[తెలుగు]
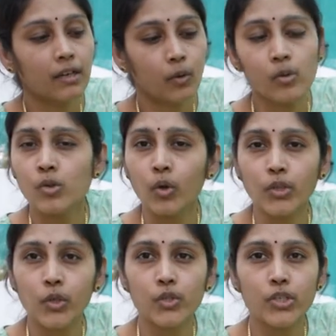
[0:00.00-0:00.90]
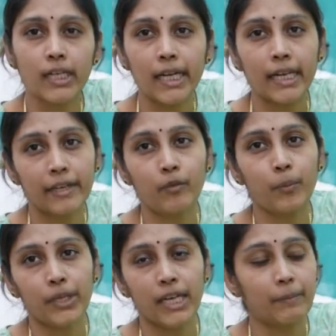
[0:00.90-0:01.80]
రోజు కొంచెం కొంచెం నీళ్ళు అనేవి
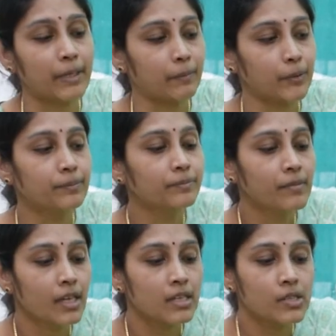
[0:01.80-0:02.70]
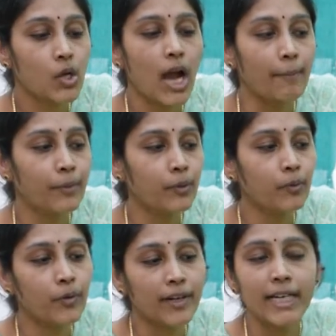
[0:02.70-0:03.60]
పోయాలి మనము సో అప్పుడు
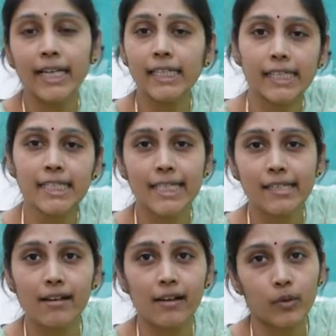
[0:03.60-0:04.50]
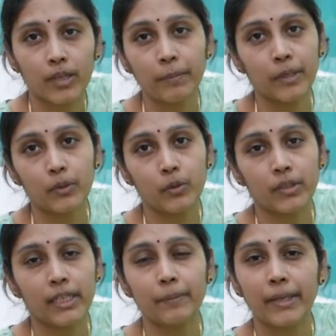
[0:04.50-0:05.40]
వంకాయ అనేది చేదు రాకుండా
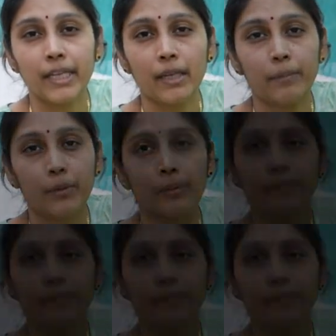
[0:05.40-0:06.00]
పెరుగుతుందండి పెరిగినప్పుడు